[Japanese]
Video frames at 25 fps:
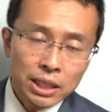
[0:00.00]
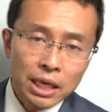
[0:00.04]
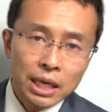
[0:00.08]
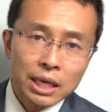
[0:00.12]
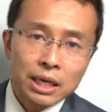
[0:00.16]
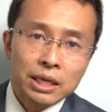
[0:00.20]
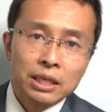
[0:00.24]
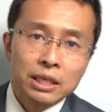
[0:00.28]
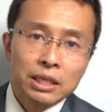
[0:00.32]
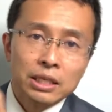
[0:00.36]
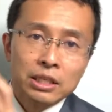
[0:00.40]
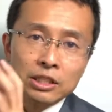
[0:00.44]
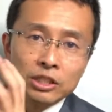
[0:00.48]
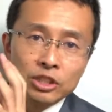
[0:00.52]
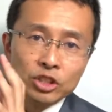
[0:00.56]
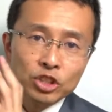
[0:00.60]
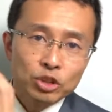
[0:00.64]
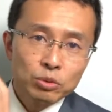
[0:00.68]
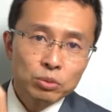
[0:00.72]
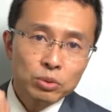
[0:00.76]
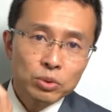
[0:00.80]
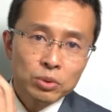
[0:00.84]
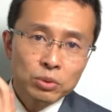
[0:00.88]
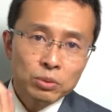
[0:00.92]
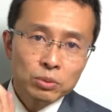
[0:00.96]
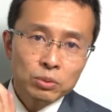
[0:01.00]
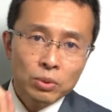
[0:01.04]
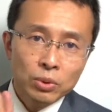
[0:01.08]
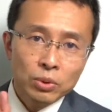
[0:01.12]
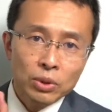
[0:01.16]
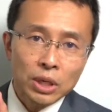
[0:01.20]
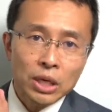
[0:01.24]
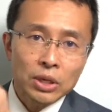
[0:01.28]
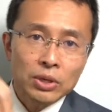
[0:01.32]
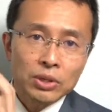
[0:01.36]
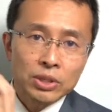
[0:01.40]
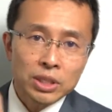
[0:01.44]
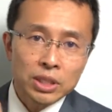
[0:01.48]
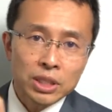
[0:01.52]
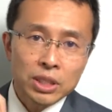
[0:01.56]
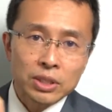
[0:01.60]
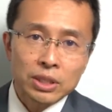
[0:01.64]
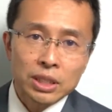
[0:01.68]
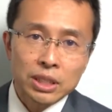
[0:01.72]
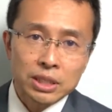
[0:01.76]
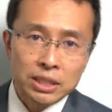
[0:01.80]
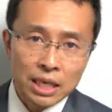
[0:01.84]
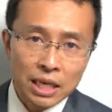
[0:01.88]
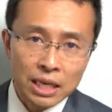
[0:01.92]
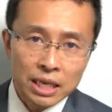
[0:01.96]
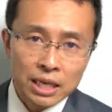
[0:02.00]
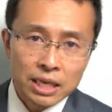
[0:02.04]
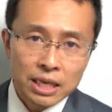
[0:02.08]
ら、自分を楽にしてください。